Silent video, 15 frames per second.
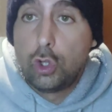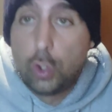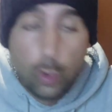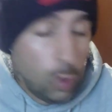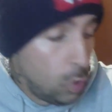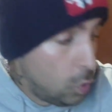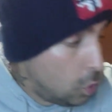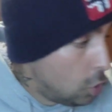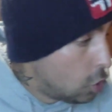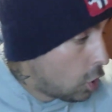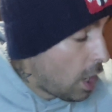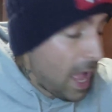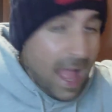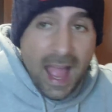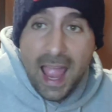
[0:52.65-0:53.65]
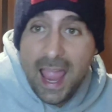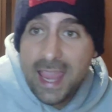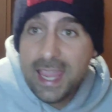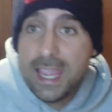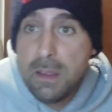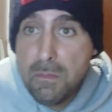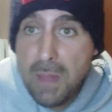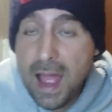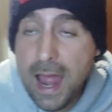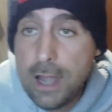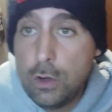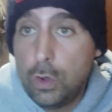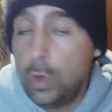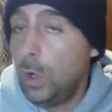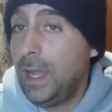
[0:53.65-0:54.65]
Tu hai in
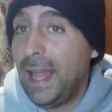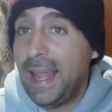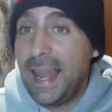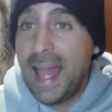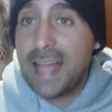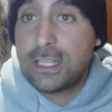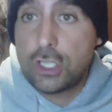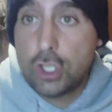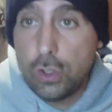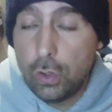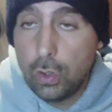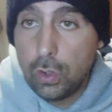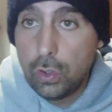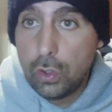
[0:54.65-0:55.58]
mano la Lazio.